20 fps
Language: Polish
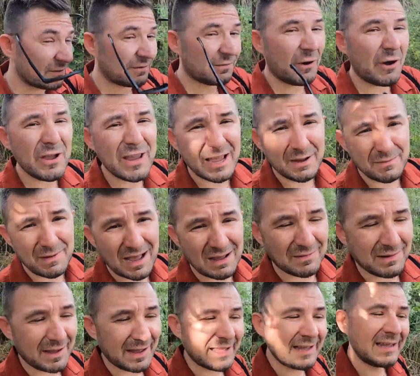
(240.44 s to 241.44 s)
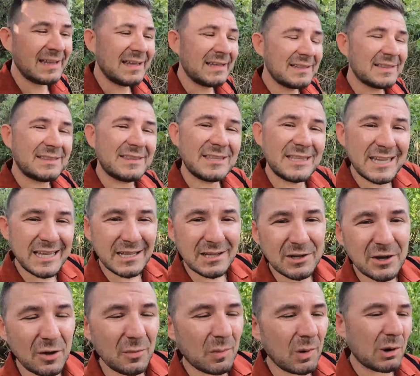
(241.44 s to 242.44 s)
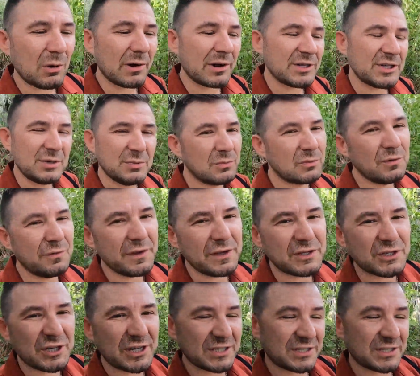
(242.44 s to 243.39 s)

twoja mama tylko mogła ci mówić,